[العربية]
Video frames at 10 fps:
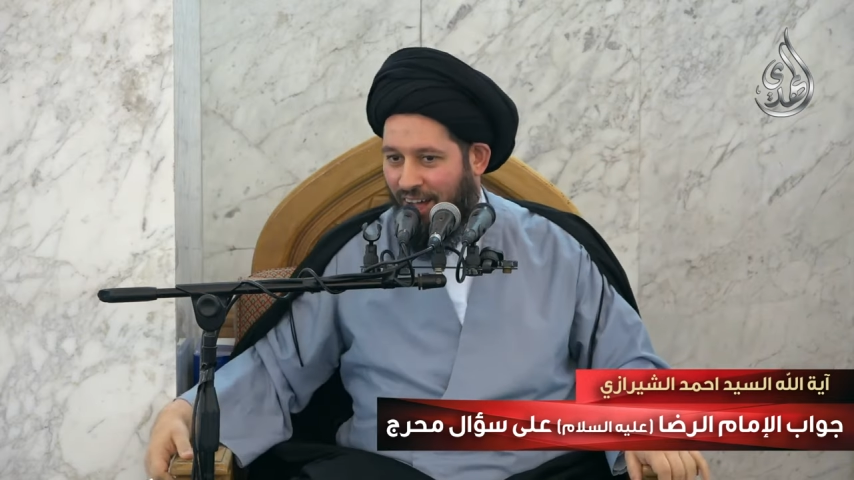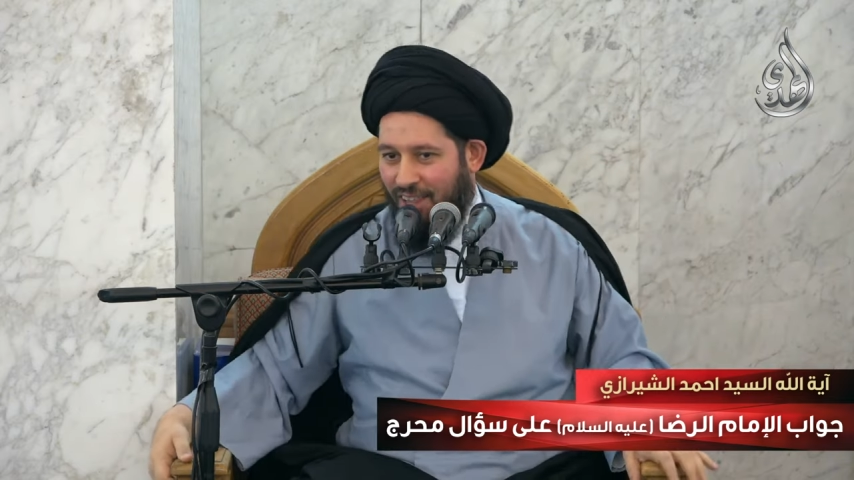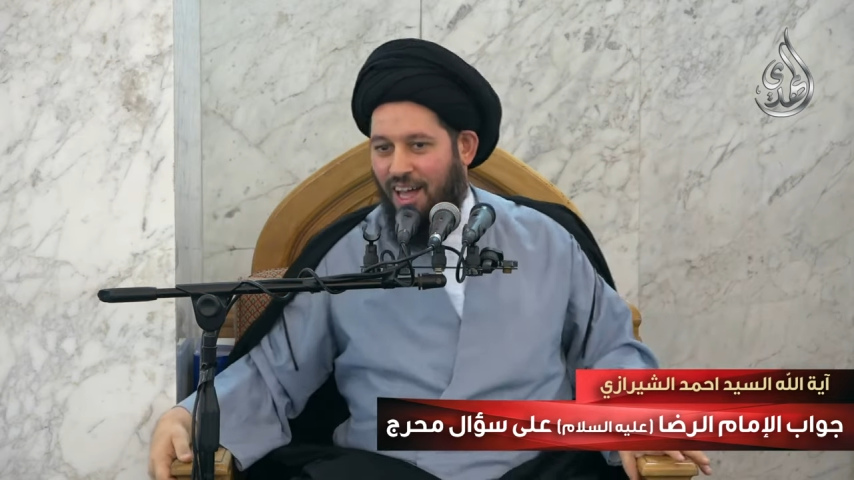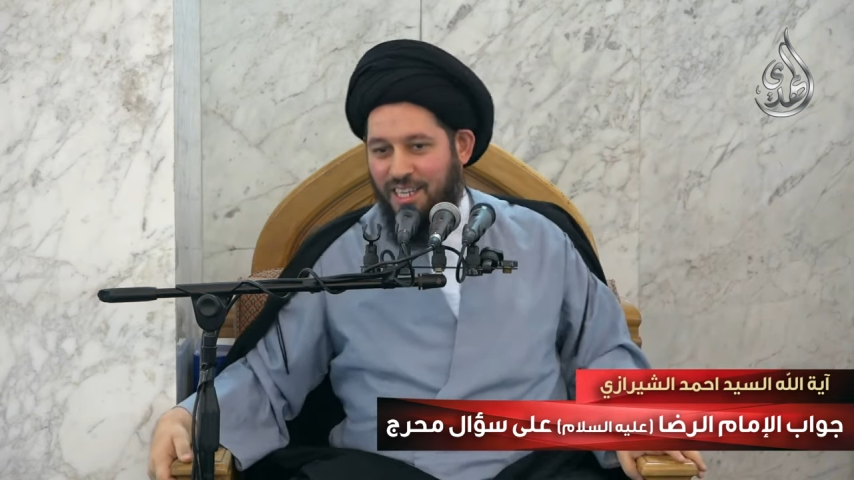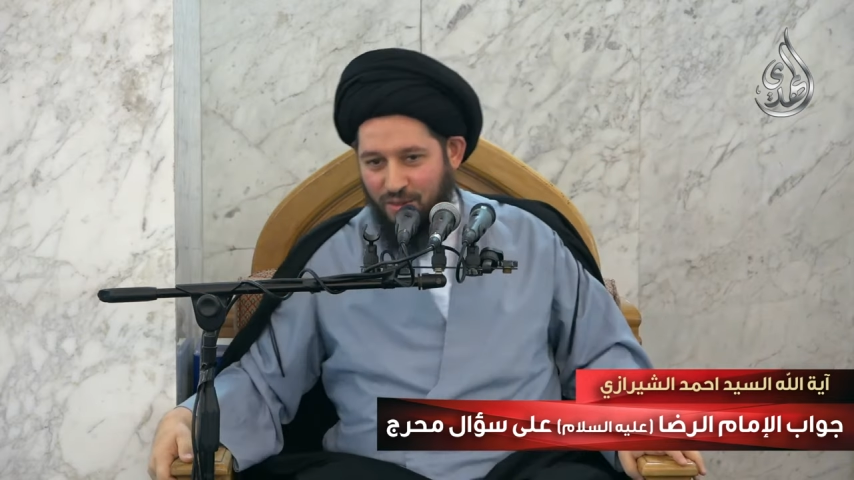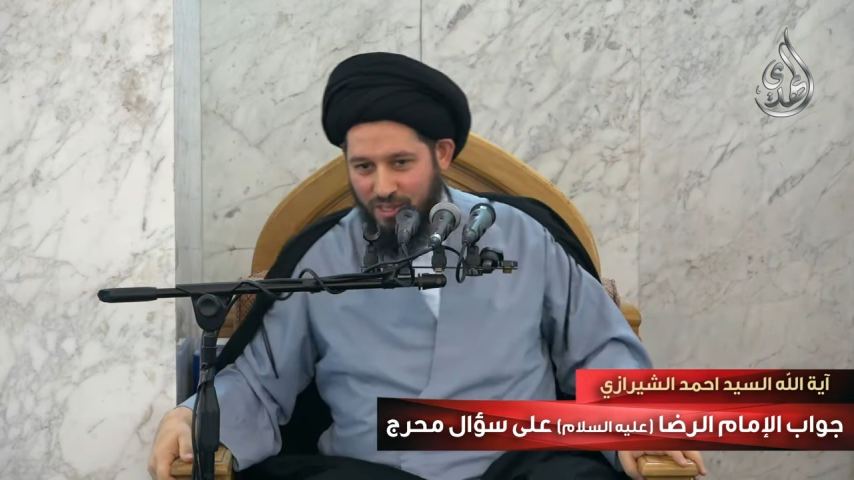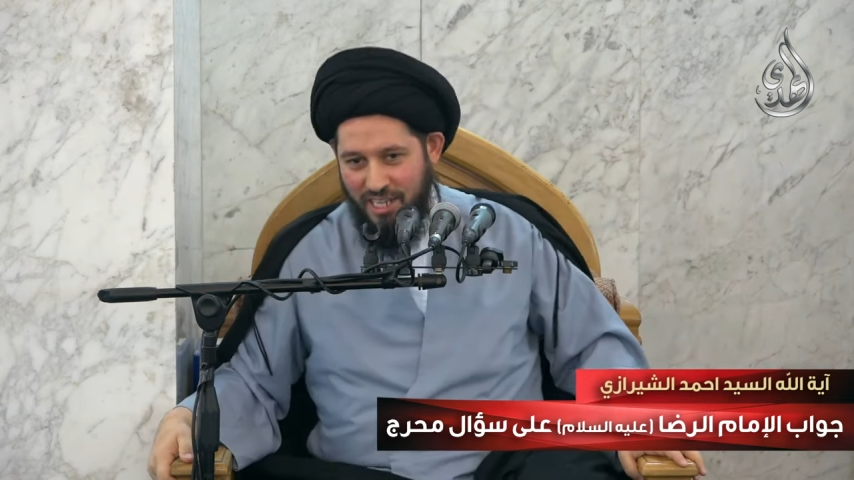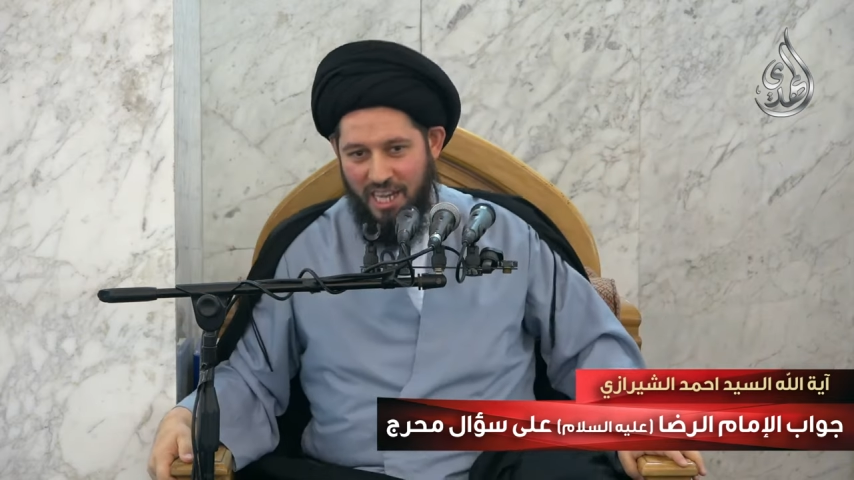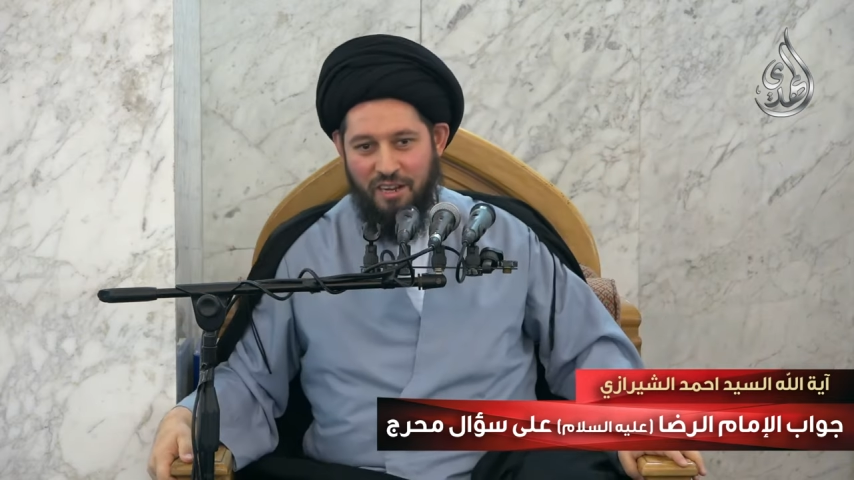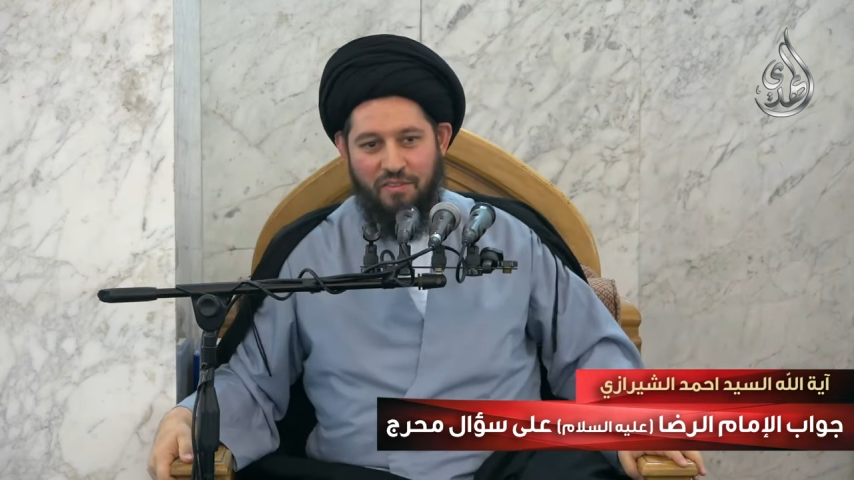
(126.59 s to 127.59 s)
الله عز
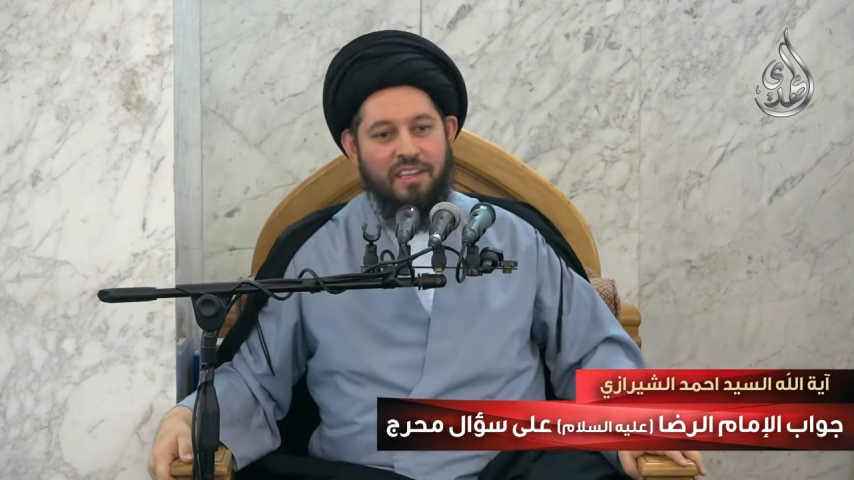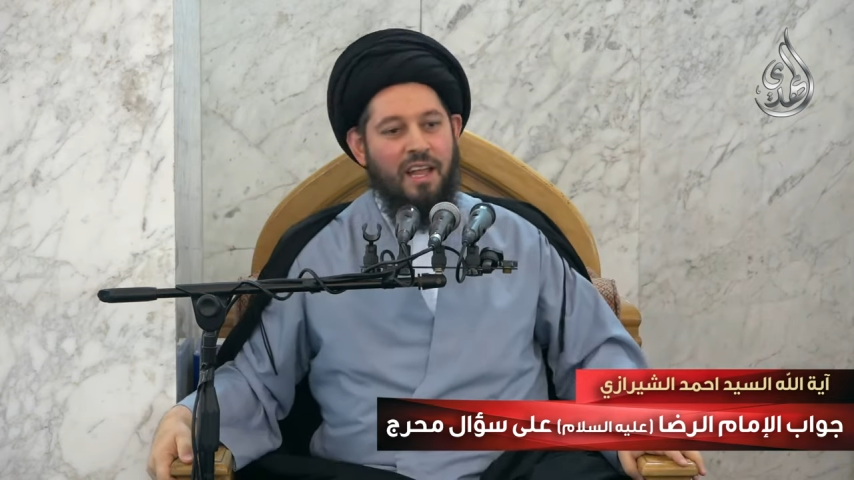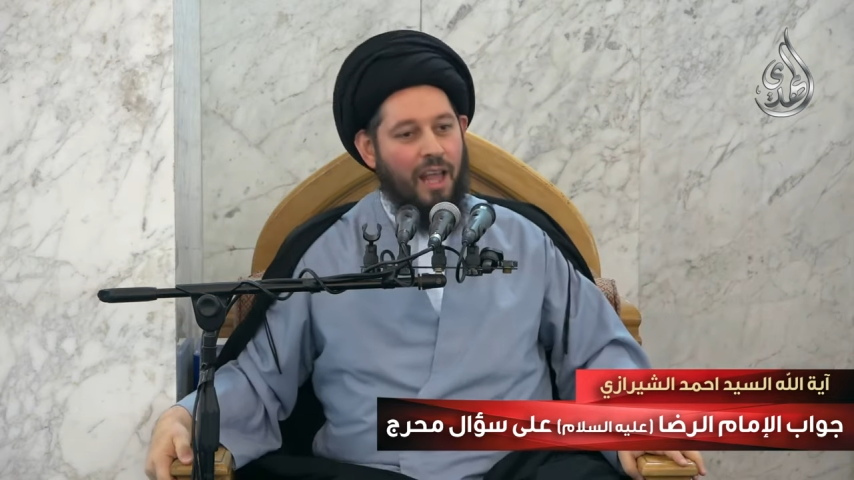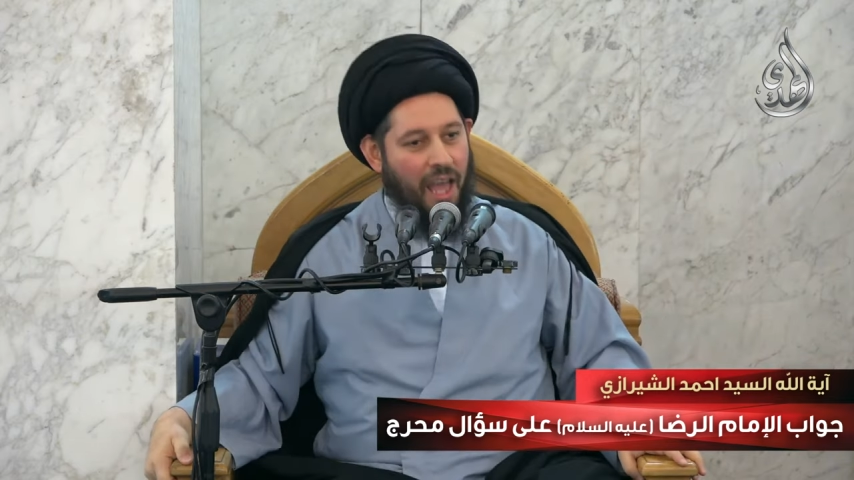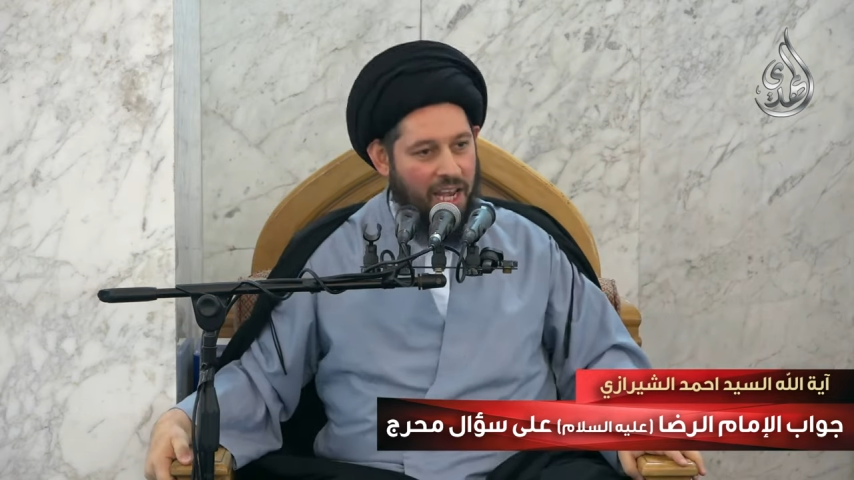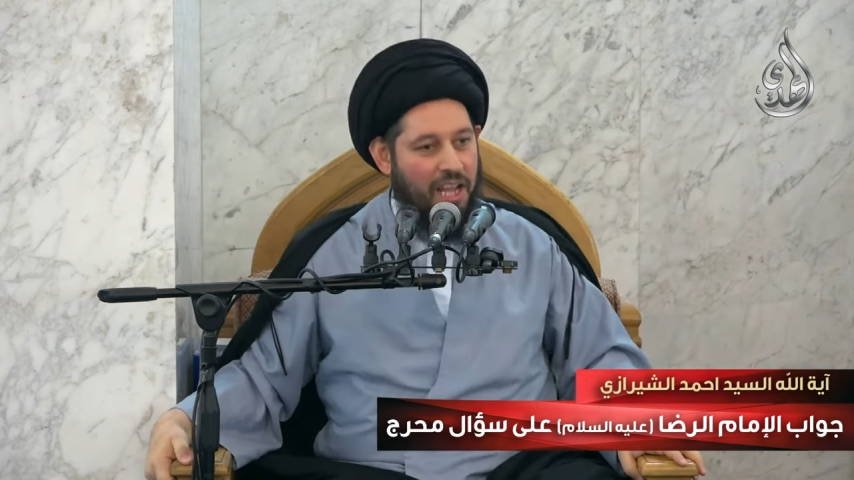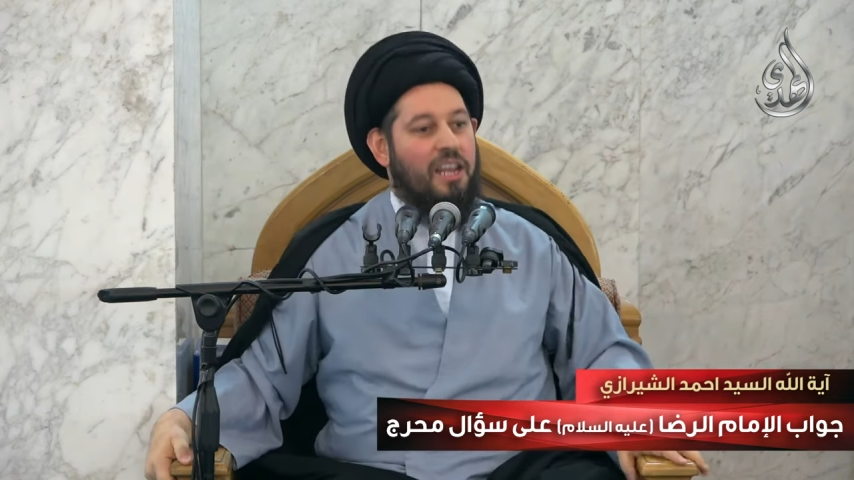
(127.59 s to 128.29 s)
وجل يعرف أن الخالق